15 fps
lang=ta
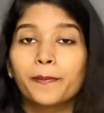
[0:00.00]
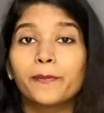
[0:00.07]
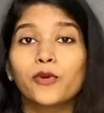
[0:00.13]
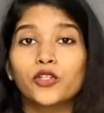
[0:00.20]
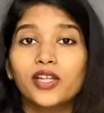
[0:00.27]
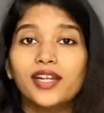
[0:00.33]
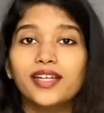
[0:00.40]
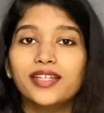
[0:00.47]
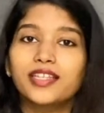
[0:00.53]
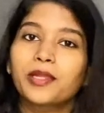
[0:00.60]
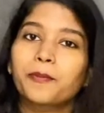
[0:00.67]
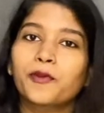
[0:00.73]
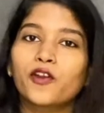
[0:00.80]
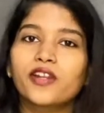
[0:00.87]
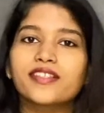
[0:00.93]
முதல்ல
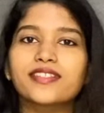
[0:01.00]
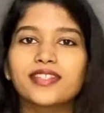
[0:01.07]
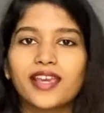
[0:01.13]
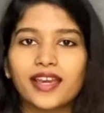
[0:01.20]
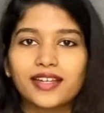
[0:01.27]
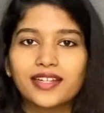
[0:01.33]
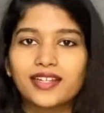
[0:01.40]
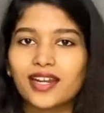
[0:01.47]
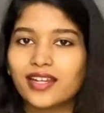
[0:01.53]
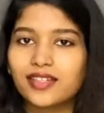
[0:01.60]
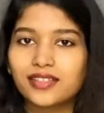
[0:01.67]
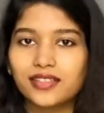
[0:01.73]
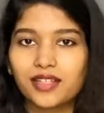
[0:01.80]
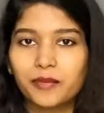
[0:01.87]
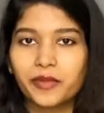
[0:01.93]
இந்த ப்ரொடெஸ்ட் எங்க
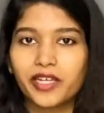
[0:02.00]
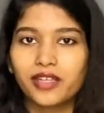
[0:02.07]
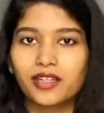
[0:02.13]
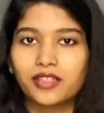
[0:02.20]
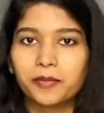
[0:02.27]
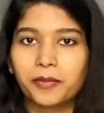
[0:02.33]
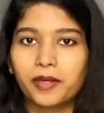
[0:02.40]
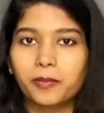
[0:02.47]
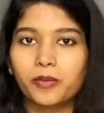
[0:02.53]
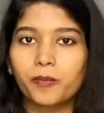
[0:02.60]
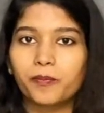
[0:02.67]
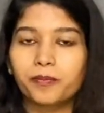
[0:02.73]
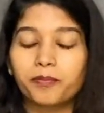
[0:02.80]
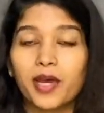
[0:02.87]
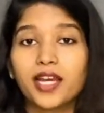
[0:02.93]
நடக்குது அப்படிங்கிறத
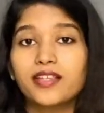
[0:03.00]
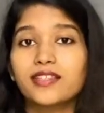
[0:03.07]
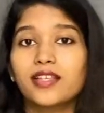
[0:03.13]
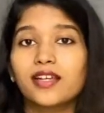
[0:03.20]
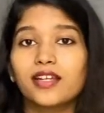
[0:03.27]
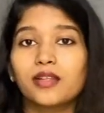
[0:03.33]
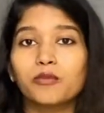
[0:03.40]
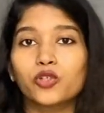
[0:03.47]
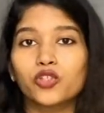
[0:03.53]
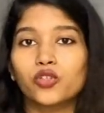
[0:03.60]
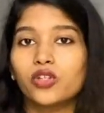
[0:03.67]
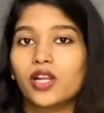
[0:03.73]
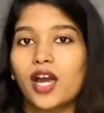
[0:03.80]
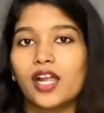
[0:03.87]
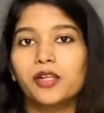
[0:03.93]
பார்ப்போம் பாகிஸ்தான்ல
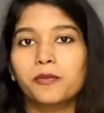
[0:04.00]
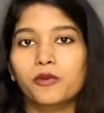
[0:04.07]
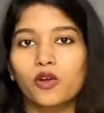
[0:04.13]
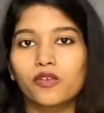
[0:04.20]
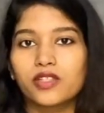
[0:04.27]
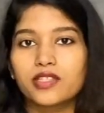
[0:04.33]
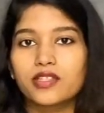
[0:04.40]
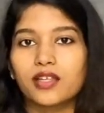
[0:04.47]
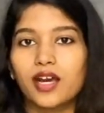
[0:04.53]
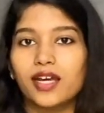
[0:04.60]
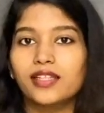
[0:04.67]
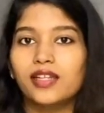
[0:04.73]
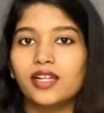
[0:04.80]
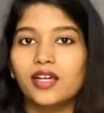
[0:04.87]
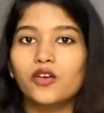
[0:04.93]
மொத்தம் நாலு ப்ராவின்ஸ்
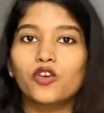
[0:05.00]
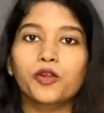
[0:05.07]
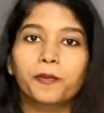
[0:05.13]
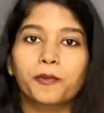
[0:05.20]
அதுல ஒரு